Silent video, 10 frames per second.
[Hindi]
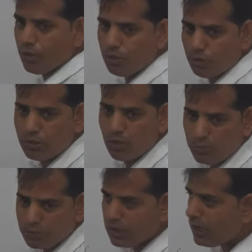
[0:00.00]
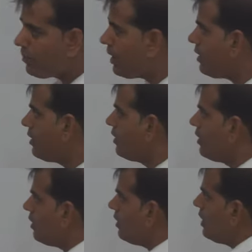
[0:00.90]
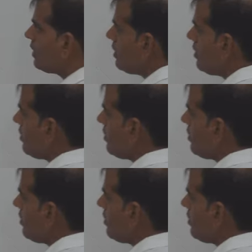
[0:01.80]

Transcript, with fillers: उदयपुर जिले में लेकिन